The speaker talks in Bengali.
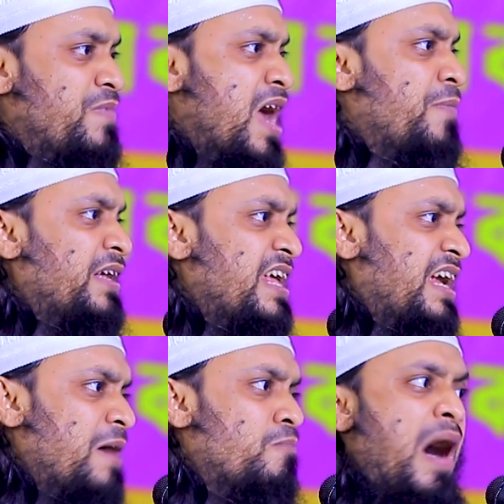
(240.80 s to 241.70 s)
আপনি
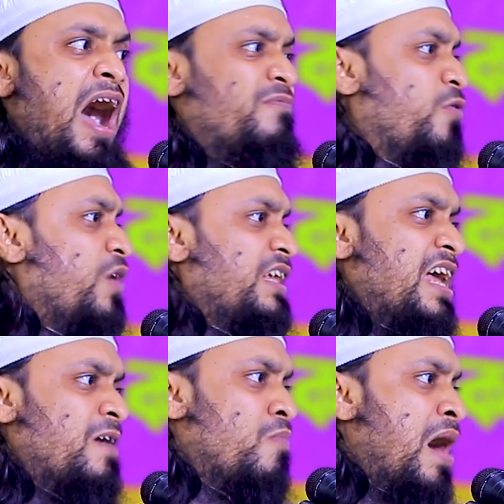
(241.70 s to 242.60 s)
আমাদেরকে মাফ করে
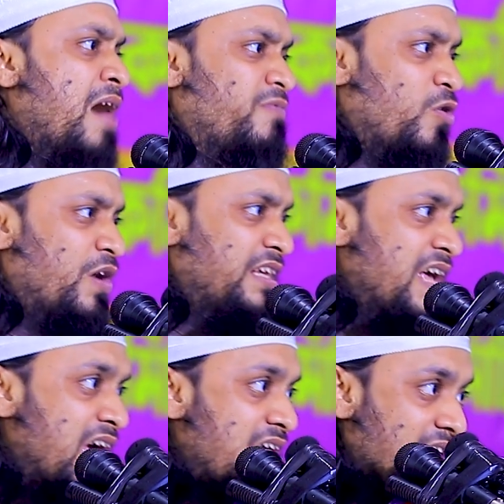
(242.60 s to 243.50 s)
দেন মাফ করে
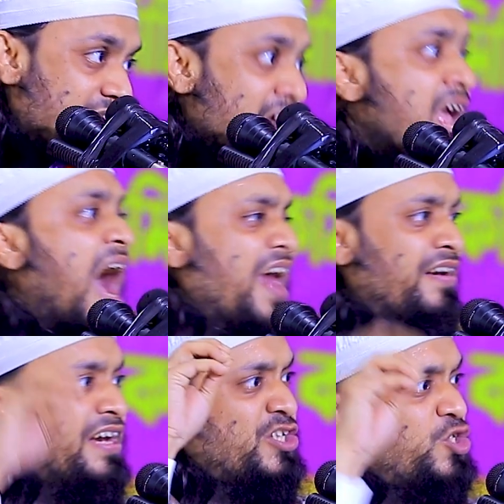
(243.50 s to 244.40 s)
দেন আর
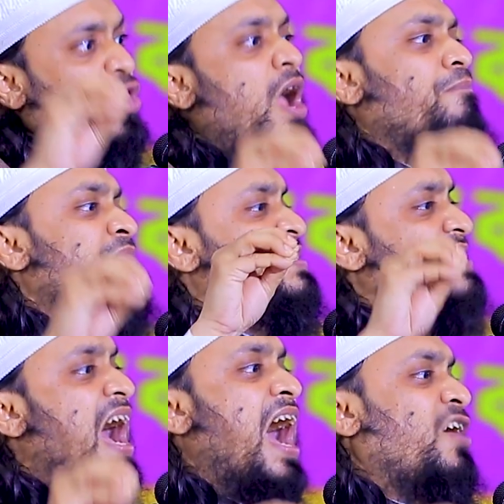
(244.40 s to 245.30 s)
নিশ্চয় আপনি
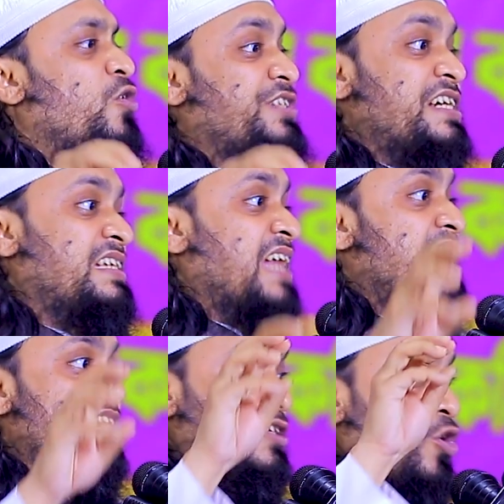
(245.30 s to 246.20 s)
যা খুশি
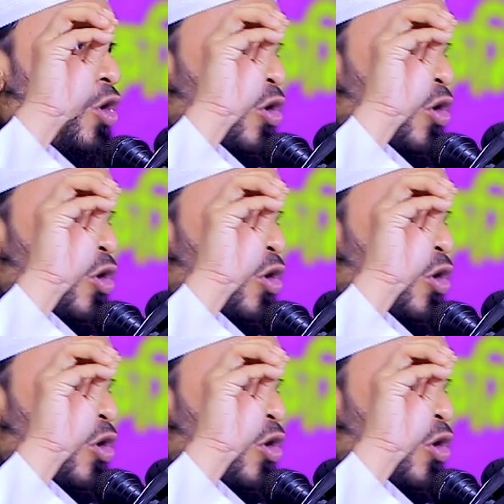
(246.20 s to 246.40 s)
তাই তো